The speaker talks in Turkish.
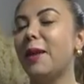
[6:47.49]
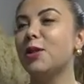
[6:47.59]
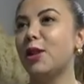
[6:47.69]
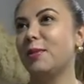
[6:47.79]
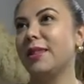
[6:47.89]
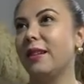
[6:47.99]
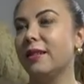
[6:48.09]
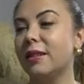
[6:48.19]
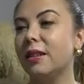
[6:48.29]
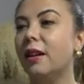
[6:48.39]
hemşerim
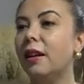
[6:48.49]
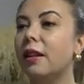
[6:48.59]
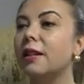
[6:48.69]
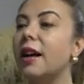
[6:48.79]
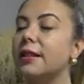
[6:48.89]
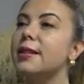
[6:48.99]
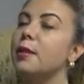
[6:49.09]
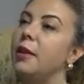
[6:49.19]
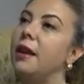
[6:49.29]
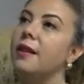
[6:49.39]
sayılır.
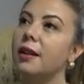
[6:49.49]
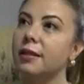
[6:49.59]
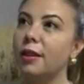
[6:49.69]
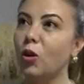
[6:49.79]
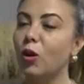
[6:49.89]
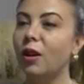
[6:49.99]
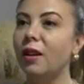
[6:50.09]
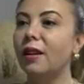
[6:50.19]
Kendisinin bir evladı da yok.